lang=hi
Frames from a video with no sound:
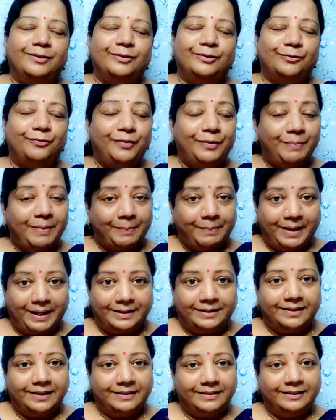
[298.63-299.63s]
तो फिर मैं
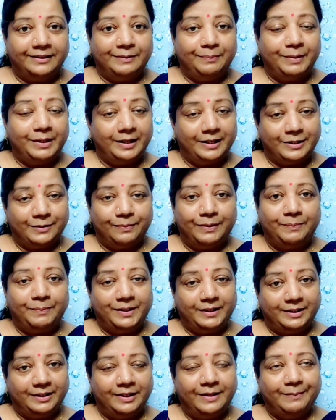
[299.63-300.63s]
बात करती थी मेरे हस्बैंड भी
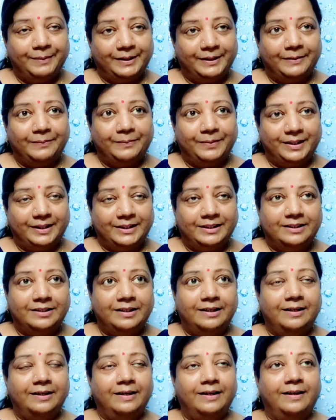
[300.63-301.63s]
इतने मतलब
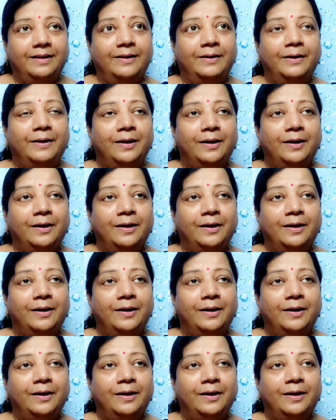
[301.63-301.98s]
अच्छे हैं